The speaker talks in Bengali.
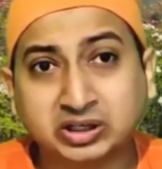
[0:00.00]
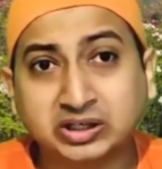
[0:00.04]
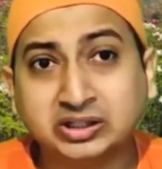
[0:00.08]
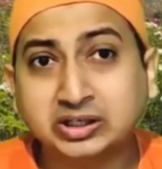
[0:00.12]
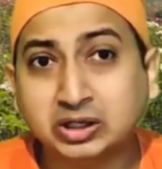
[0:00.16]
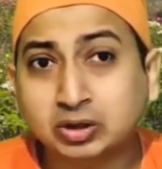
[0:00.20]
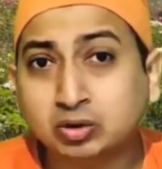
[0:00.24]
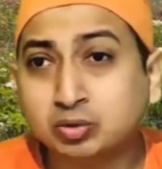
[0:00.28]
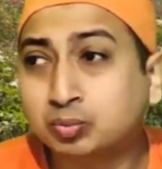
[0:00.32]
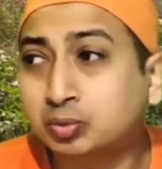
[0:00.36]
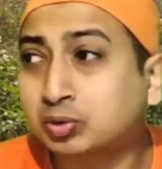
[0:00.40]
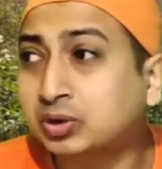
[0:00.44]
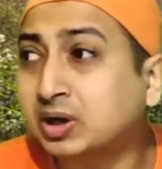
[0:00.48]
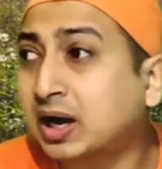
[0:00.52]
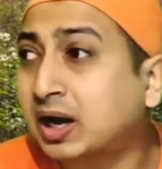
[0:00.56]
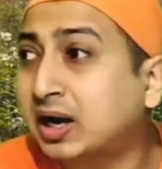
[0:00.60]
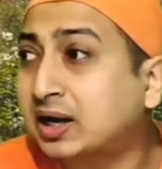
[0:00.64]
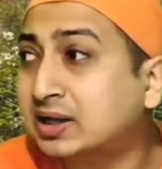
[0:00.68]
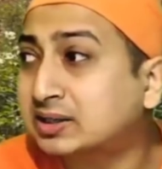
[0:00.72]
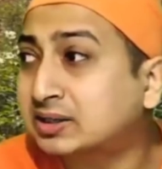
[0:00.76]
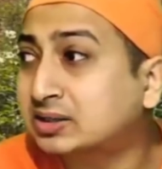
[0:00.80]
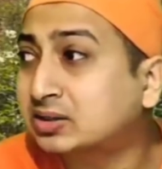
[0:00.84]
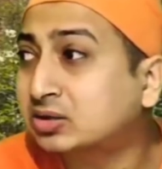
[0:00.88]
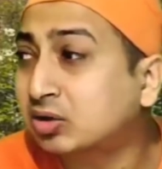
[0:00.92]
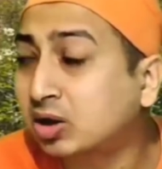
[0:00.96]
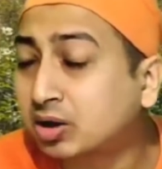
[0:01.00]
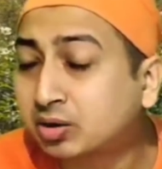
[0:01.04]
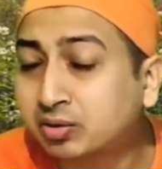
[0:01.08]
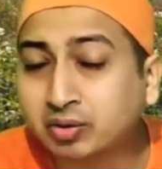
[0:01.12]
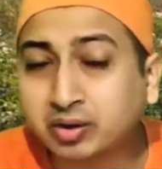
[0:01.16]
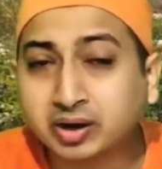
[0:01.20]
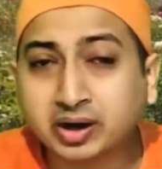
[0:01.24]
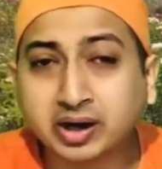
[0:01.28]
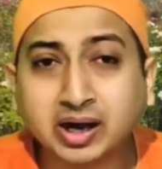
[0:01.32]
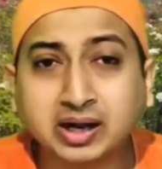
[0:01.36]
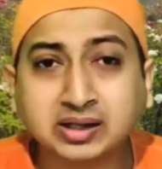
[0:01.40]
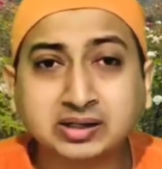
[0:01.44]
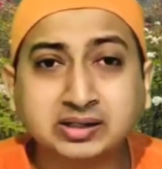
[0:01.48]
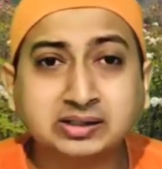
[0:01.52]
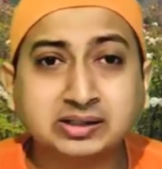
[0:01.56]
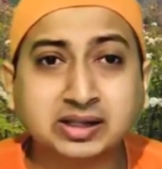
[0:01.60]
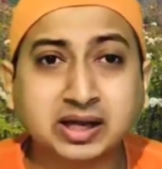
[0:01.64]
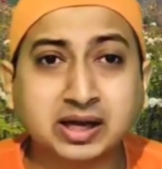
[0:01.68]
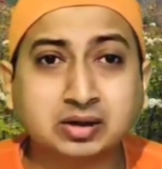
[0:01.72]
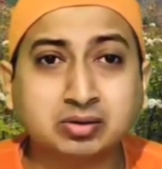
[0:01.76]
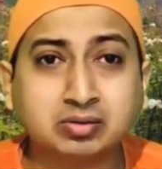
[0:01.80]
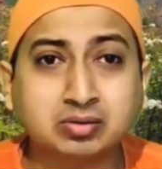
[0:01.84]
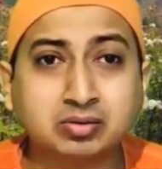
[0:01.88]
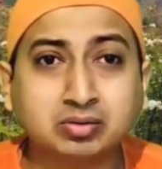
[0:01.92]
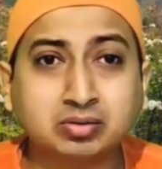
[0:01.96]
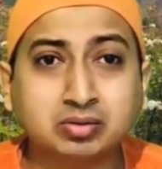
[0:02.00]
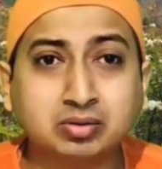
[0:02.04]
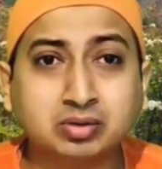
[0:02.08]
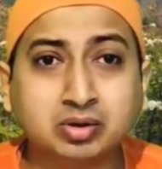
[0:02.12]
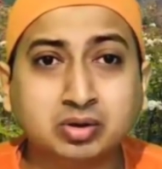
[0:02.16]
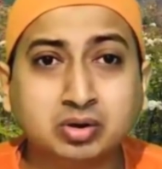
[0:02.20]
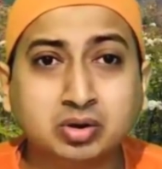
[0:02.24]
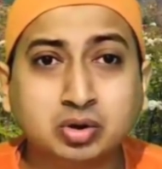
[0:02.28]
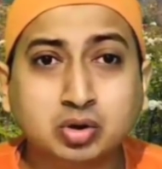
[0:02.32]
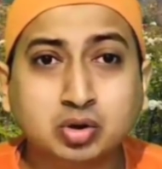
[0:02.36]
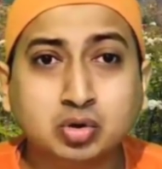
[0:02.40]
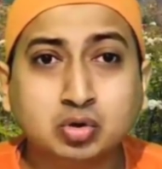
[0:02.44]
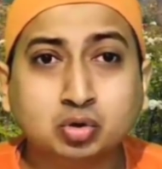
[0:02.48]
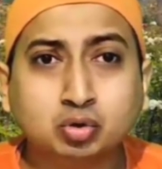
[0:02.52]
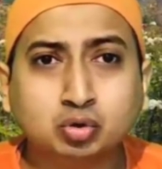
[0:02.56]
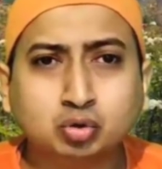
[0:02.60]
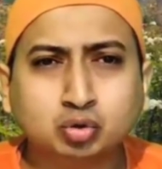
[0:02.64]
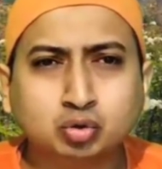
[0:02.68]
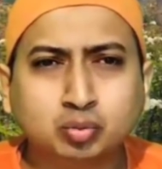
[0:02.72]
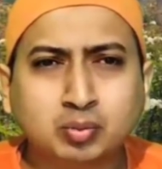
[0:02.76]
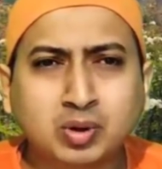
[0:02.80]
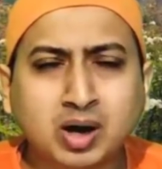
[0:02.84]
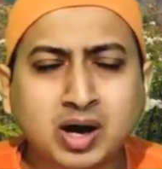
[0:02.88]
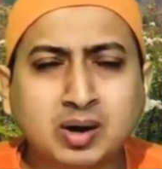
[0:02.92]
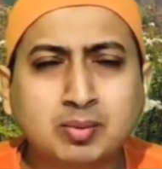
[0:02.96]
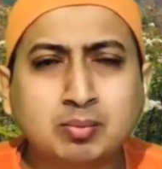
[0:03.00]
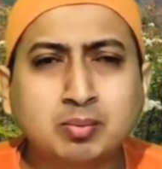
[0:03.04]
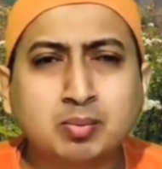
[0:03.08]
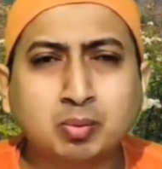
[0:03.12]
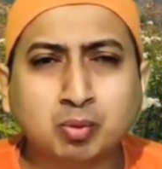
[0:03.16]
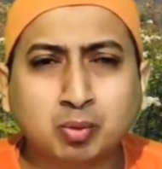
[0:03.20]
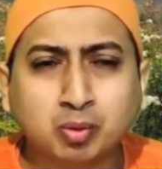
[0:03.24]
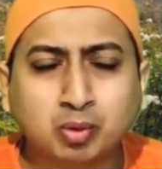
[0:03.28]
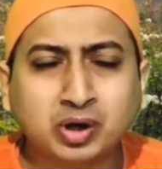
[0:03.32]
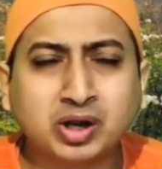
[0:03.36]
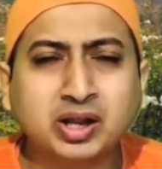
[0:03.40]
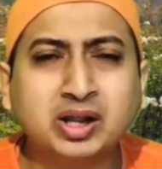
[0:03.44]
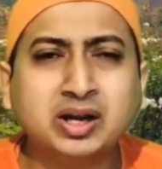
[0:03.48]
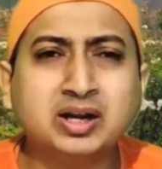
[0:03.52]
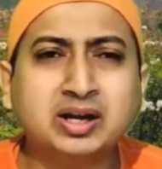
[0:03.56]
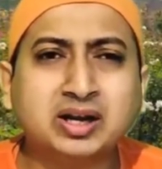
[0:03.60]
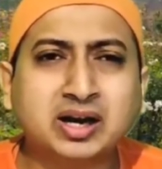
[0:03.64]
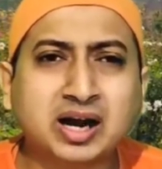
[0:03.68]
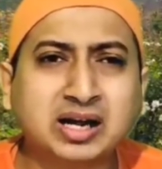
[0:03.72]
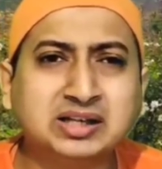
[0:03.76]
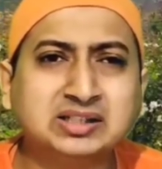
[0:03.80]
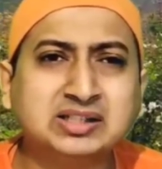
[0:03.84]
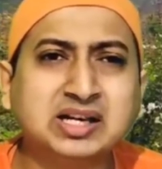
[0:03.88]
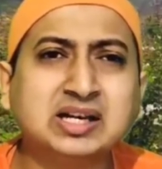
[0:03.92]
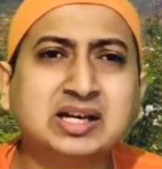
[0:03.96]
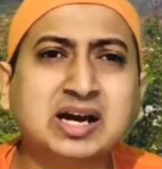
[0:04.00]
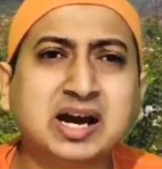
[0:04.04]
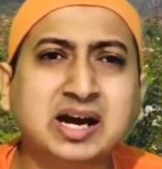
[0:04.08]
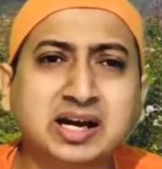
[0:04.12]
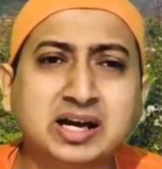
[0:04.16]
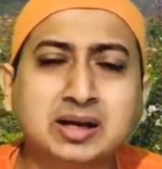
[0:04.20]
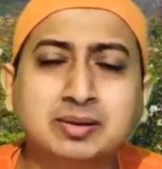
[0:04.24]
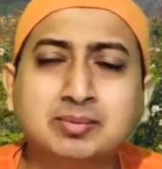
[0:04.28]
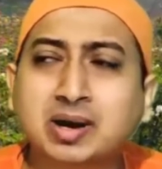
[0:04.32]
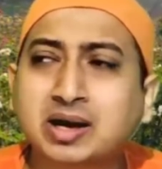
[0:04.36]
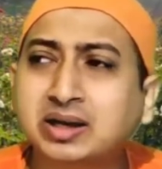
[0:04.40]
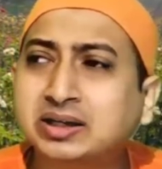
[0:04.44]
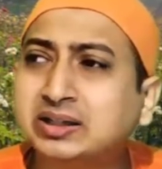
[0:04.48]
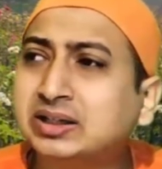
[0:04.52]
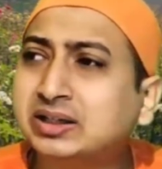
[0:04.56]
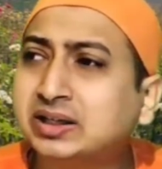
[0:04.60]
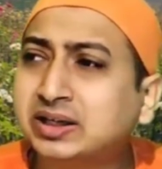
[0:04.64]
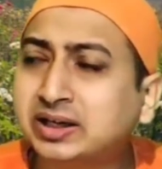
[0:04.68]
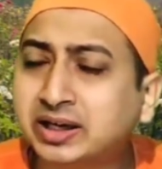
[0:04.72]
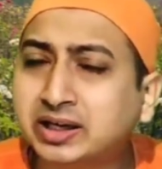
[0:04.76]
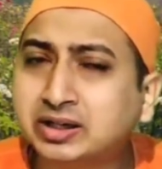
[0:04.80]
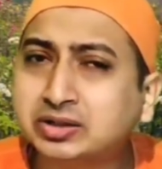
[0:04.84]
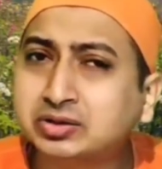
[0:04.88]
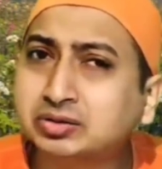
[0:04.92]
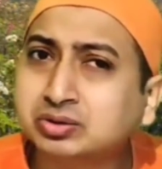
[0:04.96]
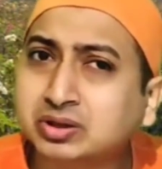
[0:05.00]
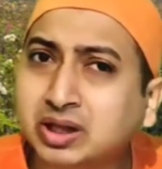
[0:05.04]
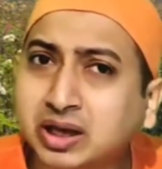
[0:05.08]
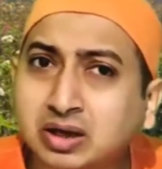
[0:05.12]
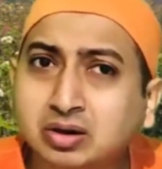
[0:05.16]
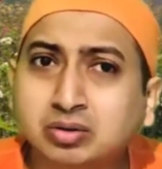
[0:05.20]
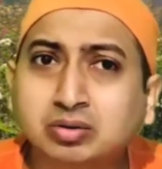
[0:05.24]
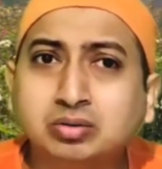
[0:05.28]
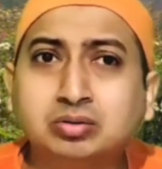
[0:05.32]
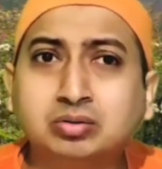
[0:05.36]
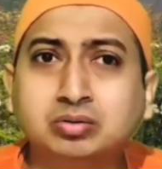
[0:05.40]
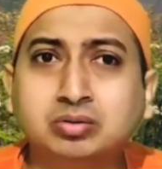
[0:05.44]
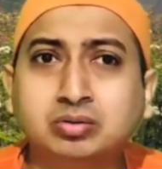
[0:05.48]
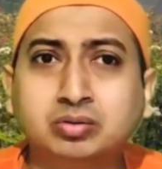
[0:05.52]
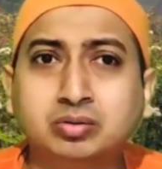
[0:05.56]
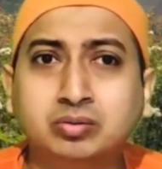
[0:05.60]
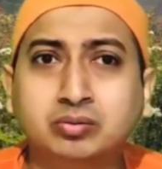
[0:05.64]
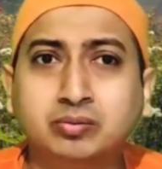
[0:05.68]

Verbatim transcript: কিসের উপরে আশ্রয় হয়ে আছে দেখো তোমার মনের রাজা কাকে বানিয়ে রেখেছো দেখো